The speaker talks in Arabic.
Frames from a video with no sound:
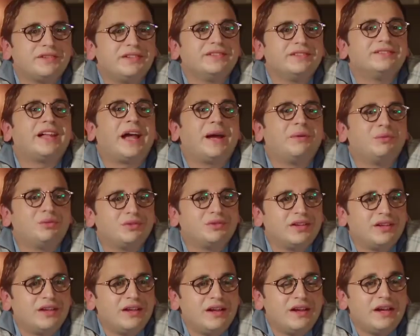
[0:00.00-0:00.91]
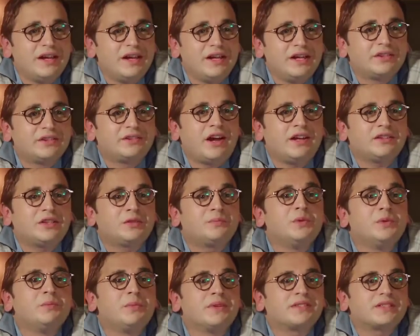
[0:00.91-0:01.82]
إيه اللي انت عامله ده انت
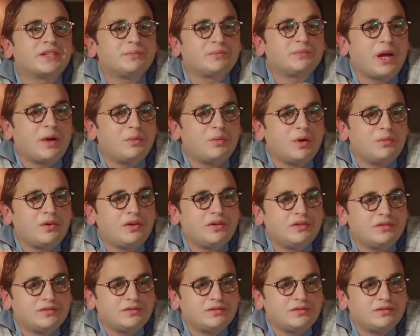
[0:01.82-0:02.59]
حاطط من الماسك بتاع ماما